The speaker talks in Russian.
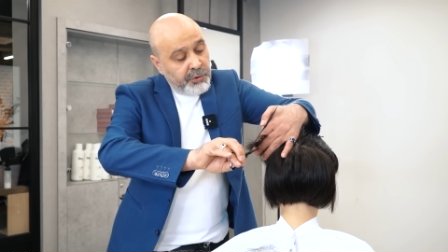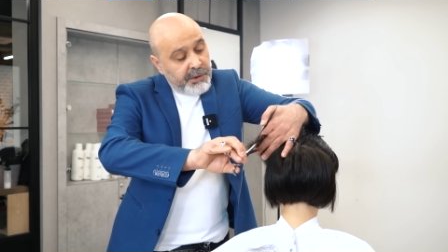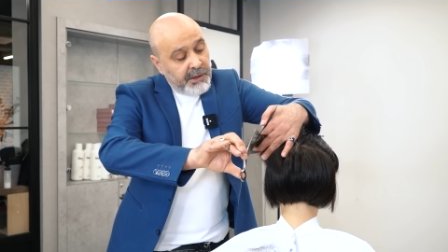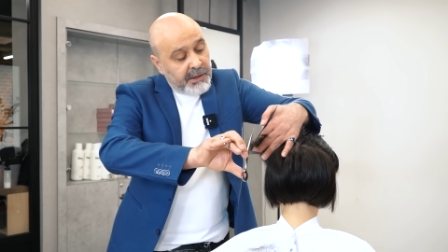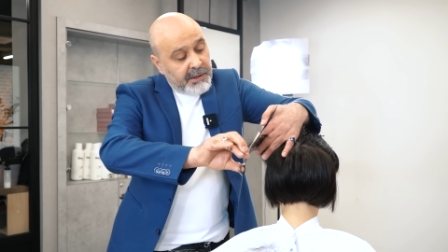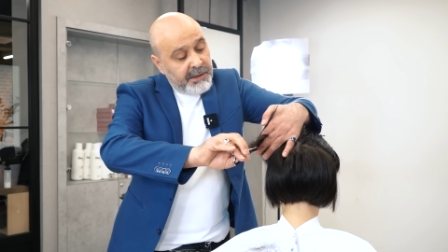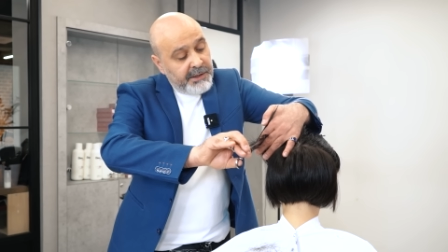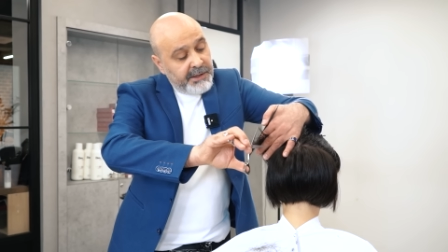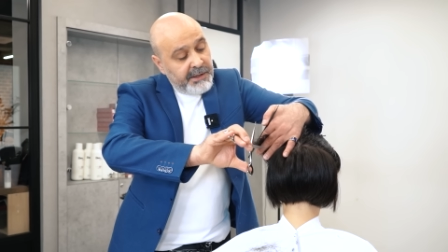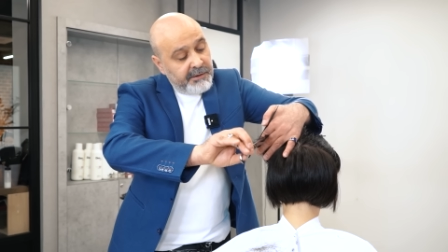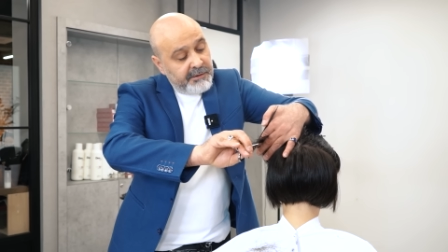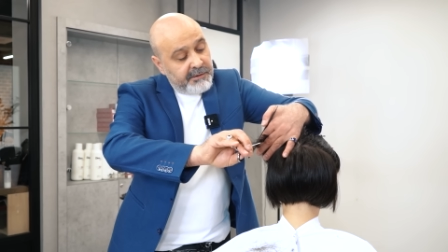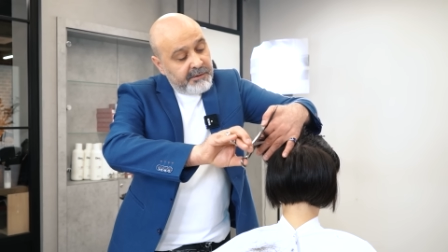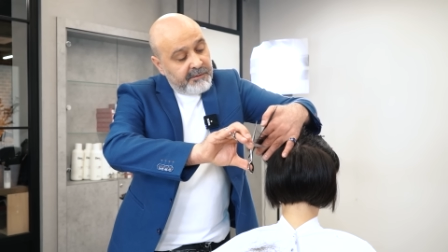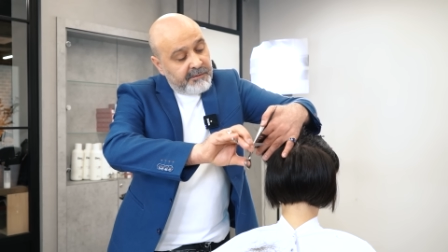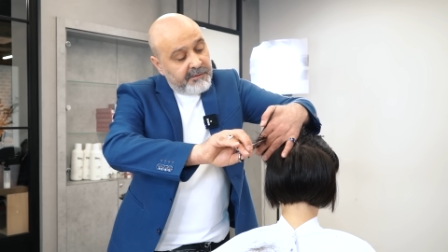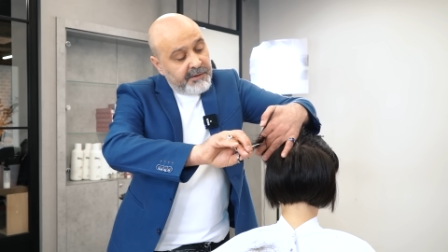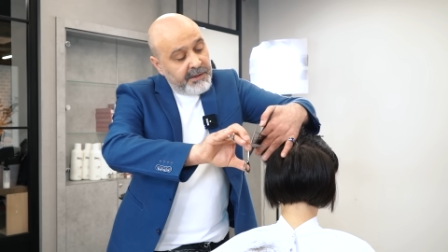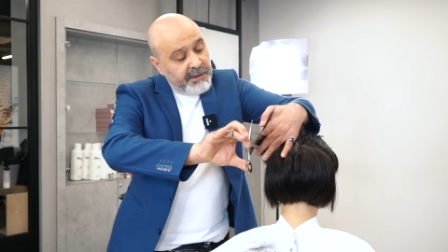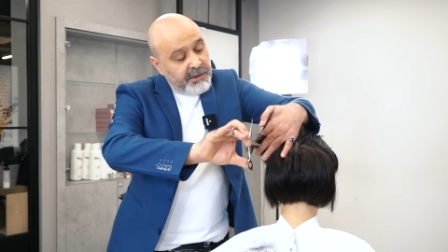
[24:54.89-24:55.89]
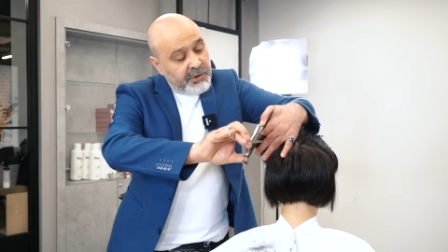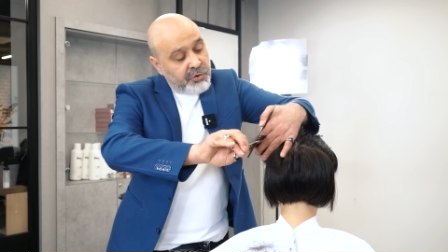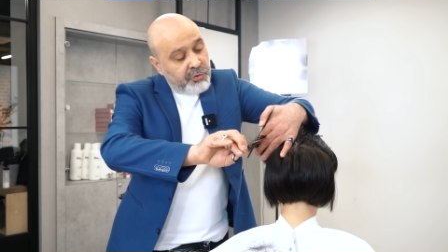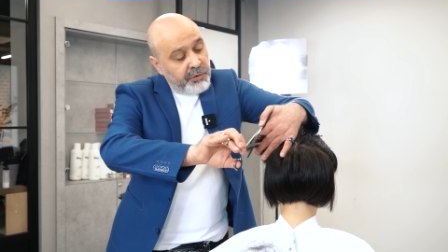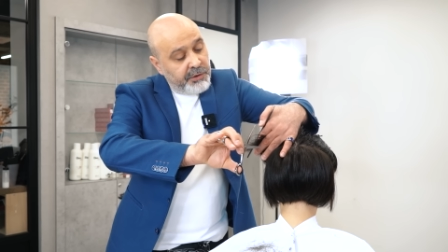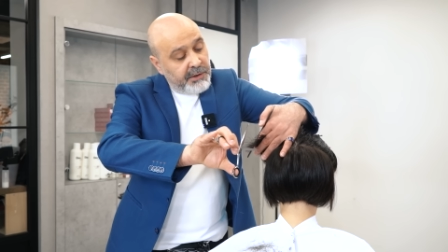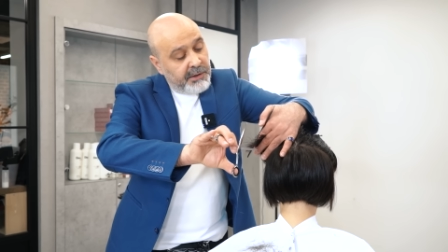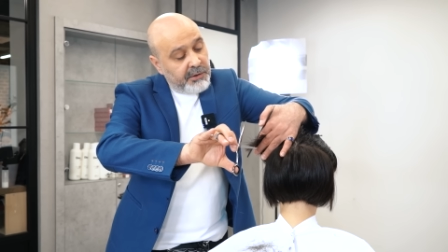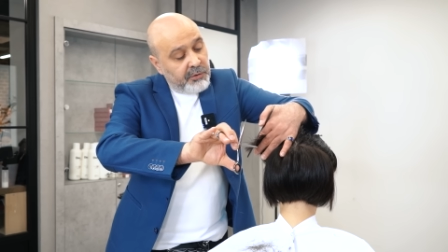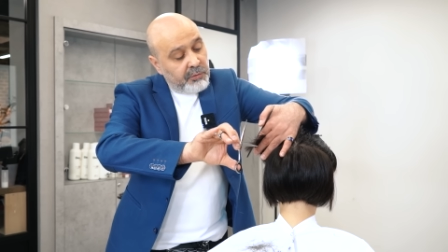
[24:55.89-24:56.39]
тебя клиенты ценят,
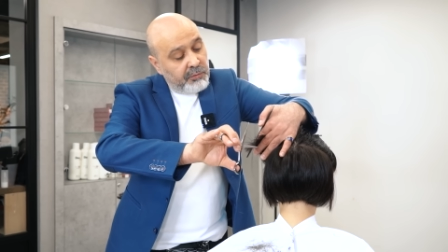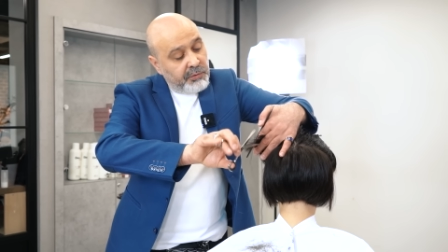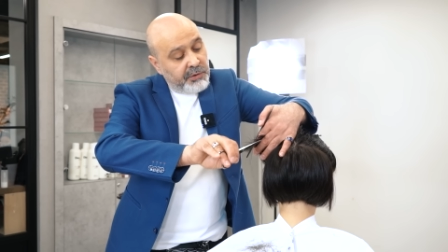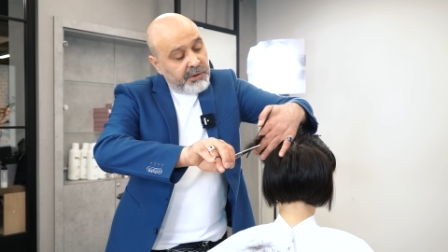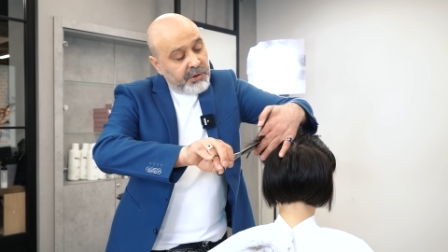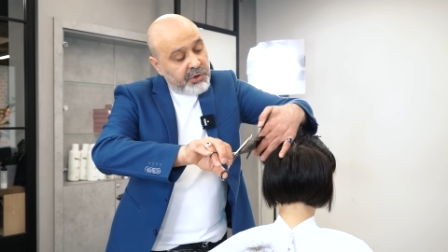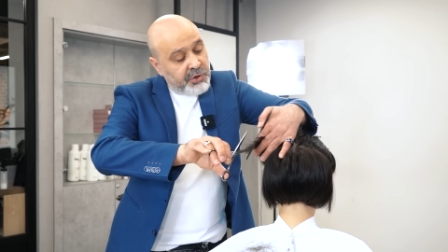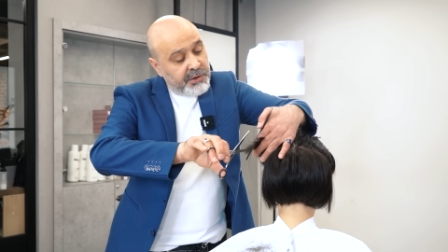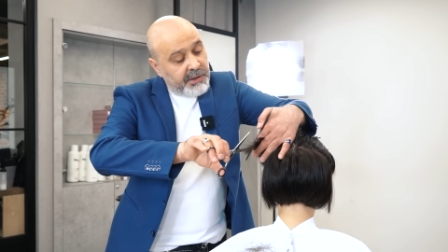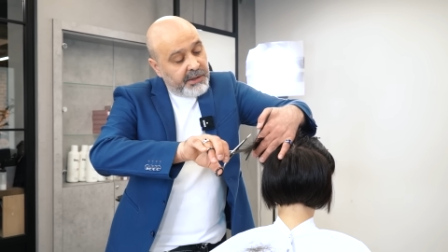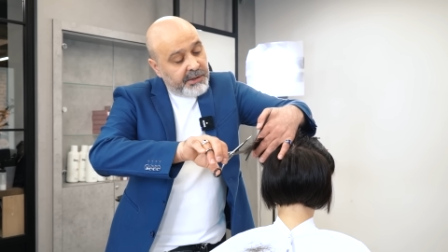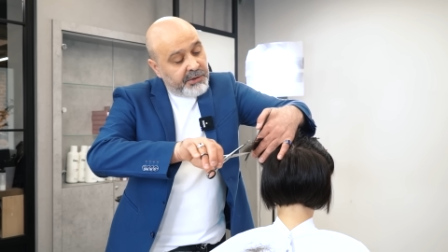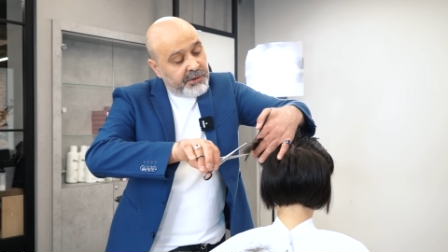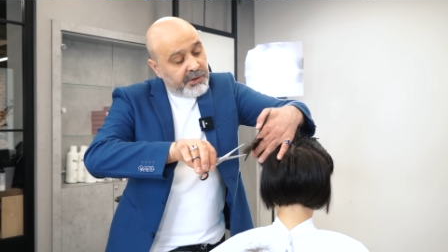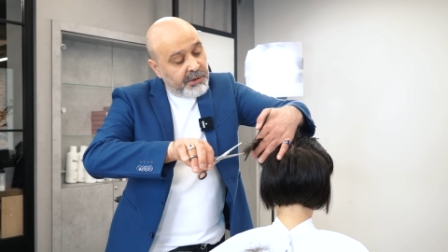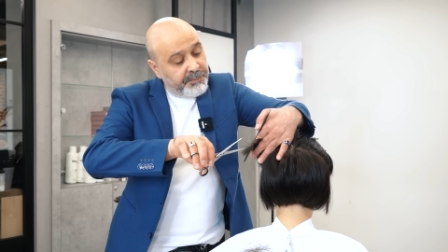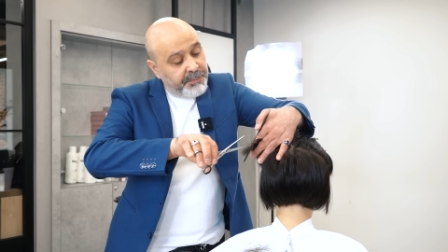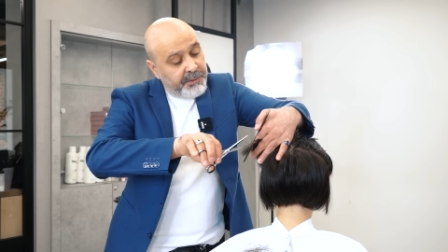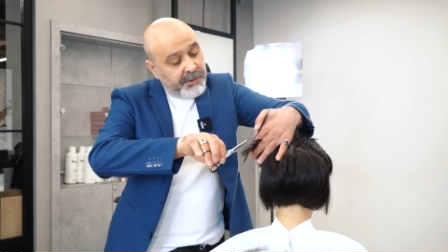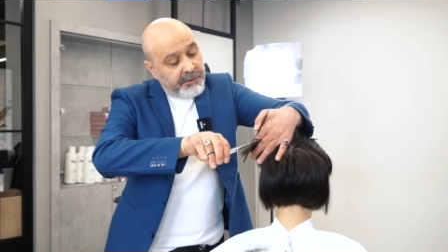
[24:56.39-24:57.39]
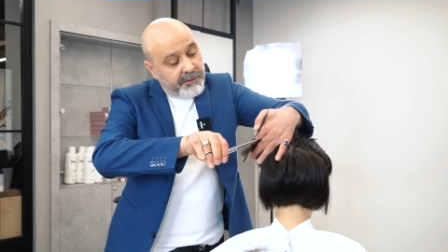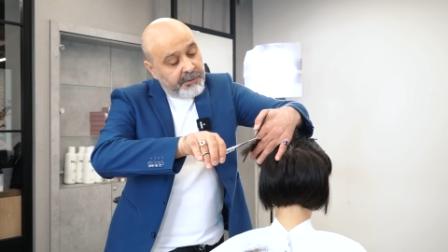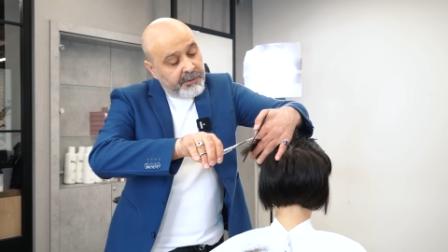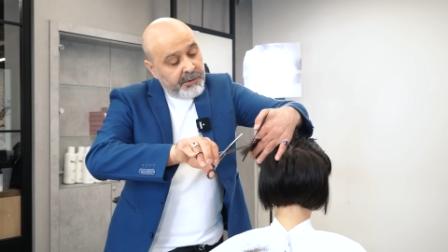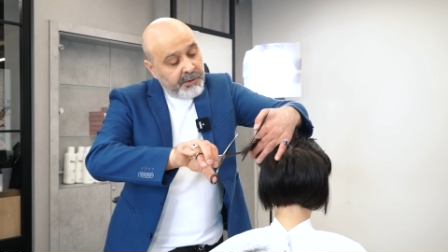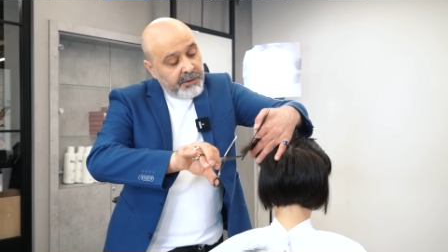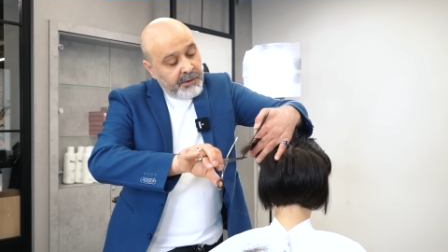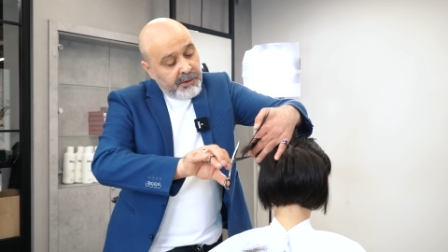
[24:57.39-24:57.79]
что они готовы тебя ждать, терпеть.